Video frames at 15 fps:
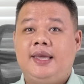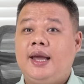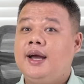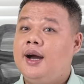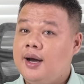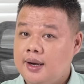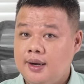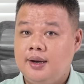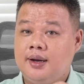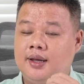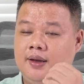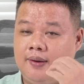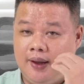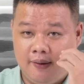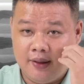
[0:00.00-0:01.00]
nhanh hơn,
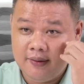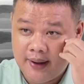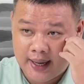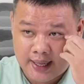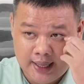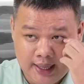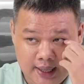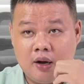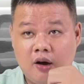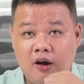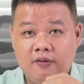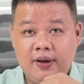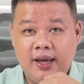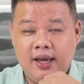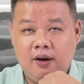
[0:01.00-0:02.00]
kiểu kiểu như vậy.
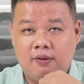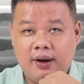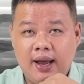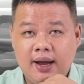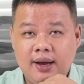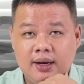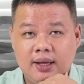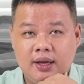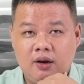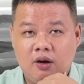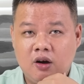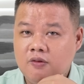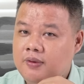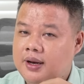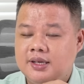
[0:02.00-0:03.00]
Còn về hiệu năng thì
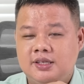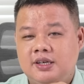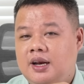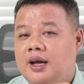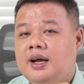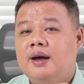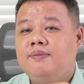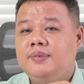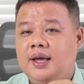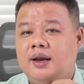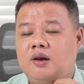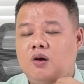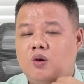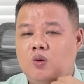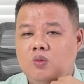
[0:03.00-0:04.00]
nó không phải là sự nâng cấp
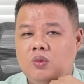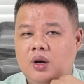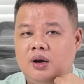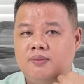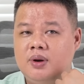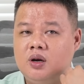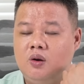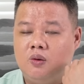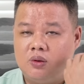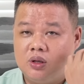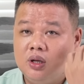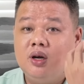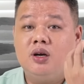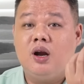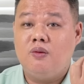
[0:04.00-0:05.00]
nha, nó cũng ở mức độ
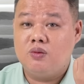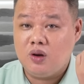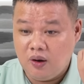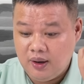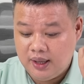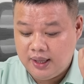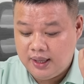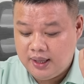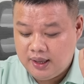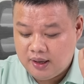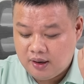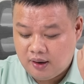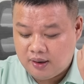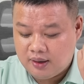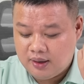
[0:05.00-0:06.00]
tương đồng thôi.
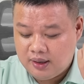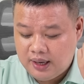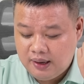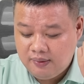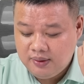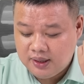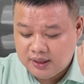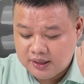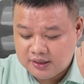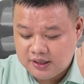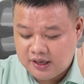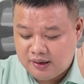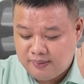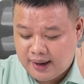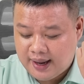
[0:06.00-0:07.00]
Còn nếu như thực
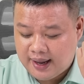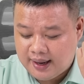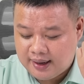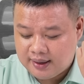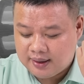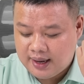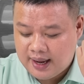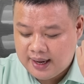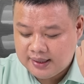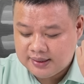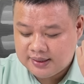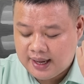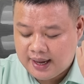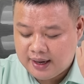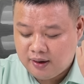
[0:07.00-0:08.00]
sự mà
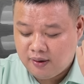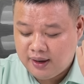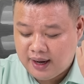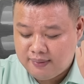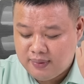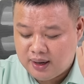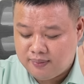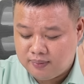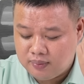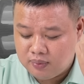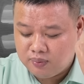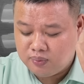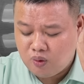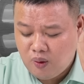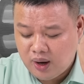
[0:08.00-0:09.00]
đang xài con này mà
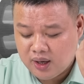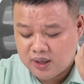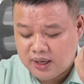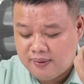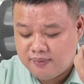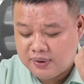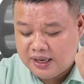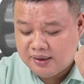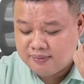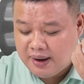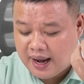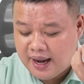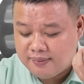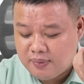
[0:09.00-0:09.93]
quan tâm đến ba